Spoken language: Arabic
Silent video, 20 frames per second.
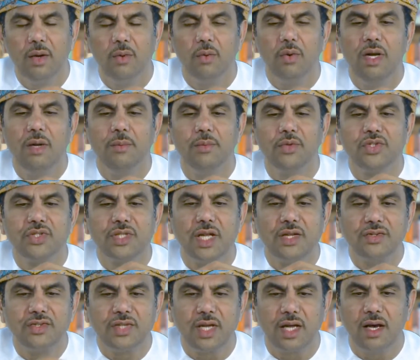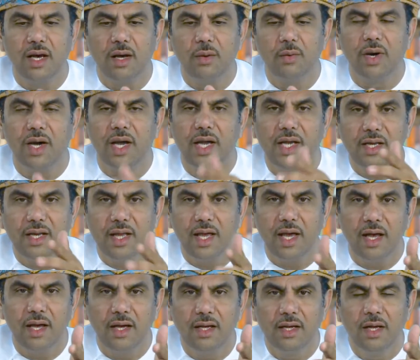والمستنسخة
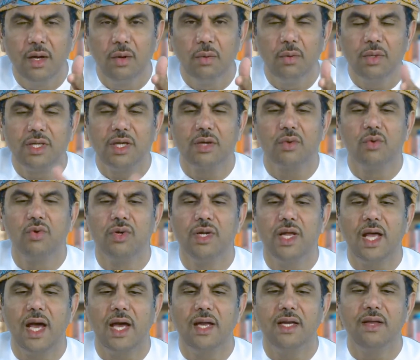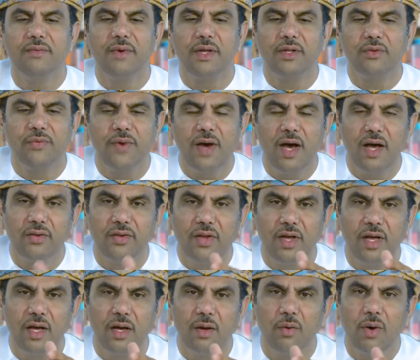وغيرها وتكون يعني
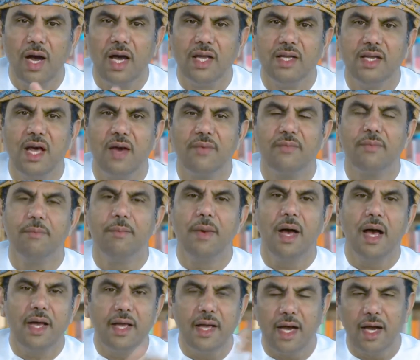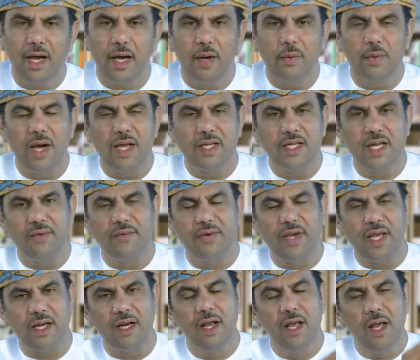فضفاضة وأهداف مائعة وأهداف غير